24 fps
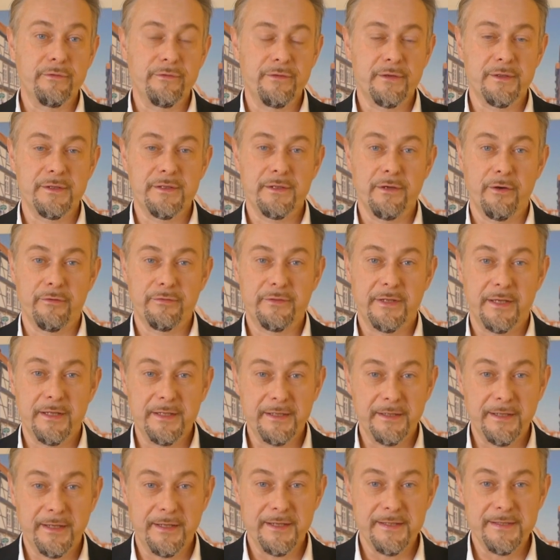finden Sie auf der
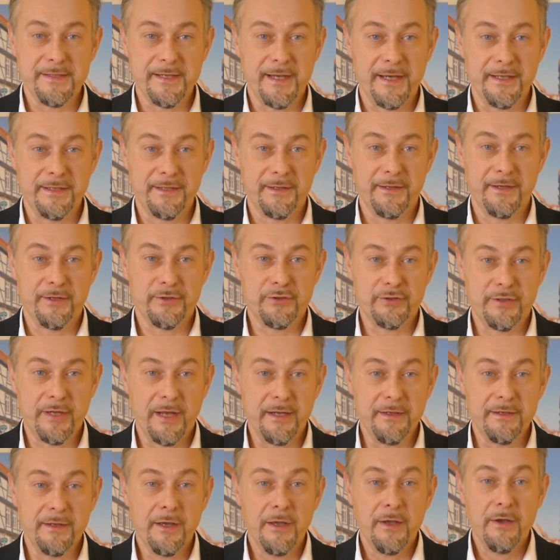Internetseite der
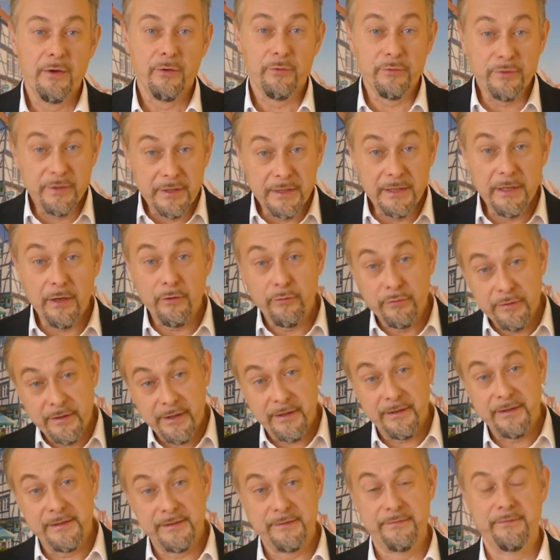Stadt und hier
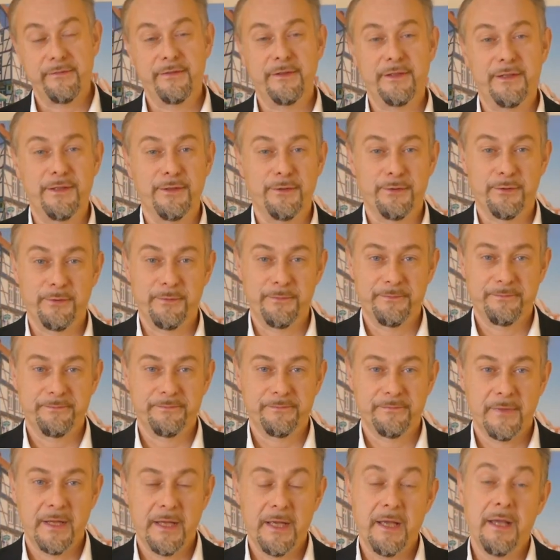unter diesem Video.
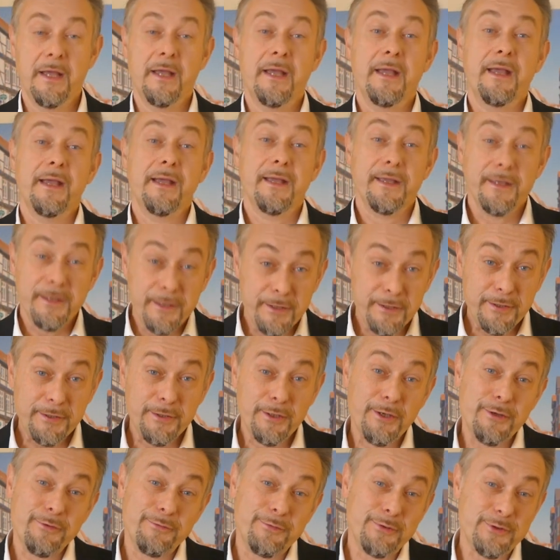
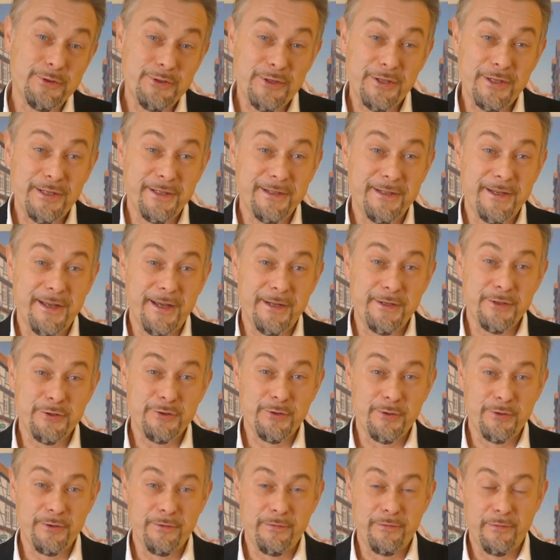Ich wünsche Ihnen eine
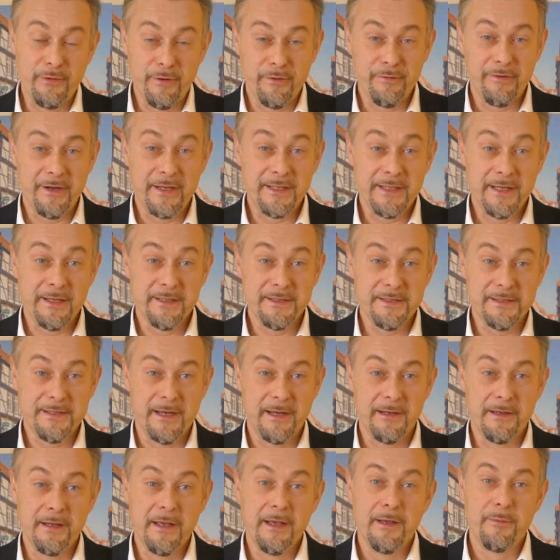schöne
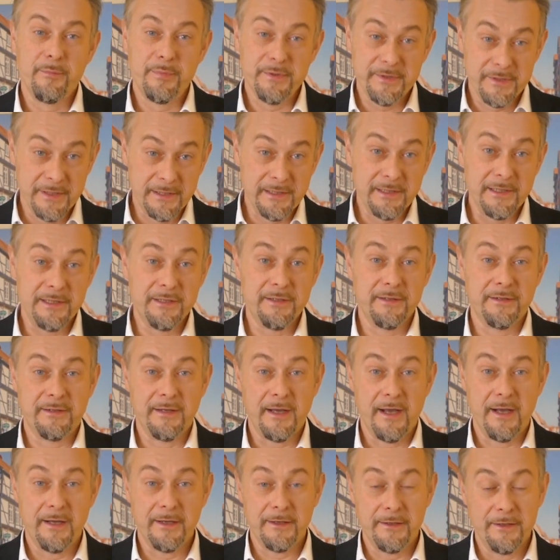Vorweihnachtszeit, besinnliche
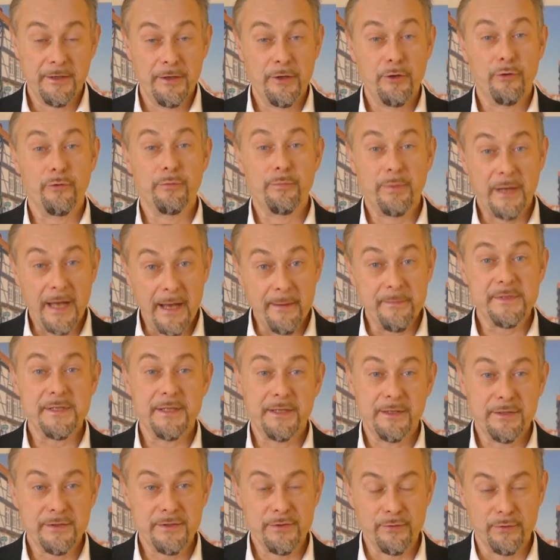Tage und bleiben
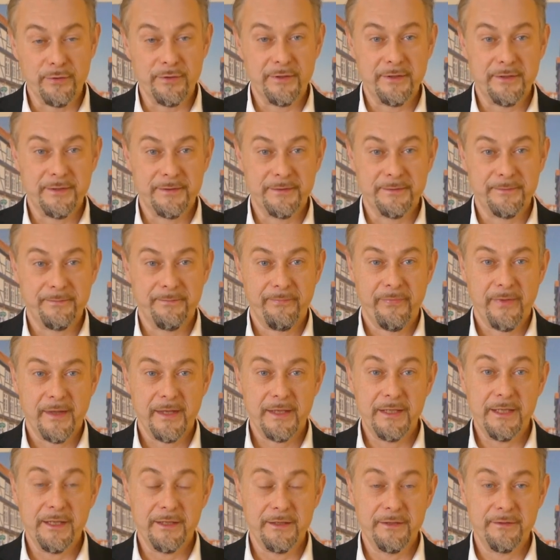Sie gesund.
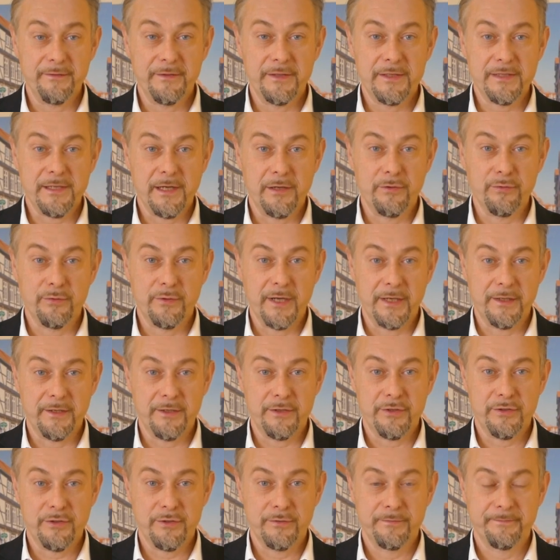Ihr Ivica
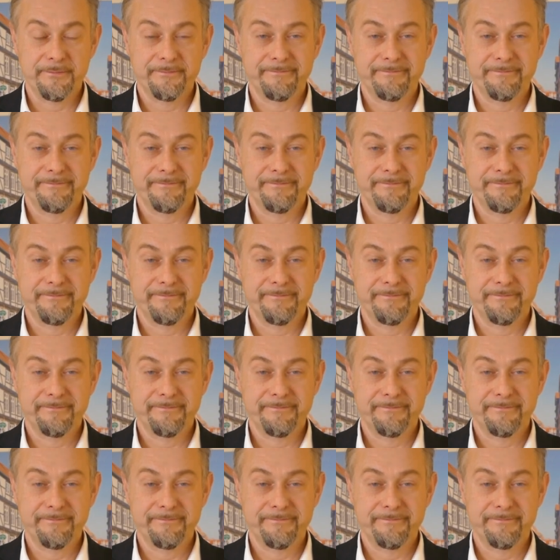Lukanic.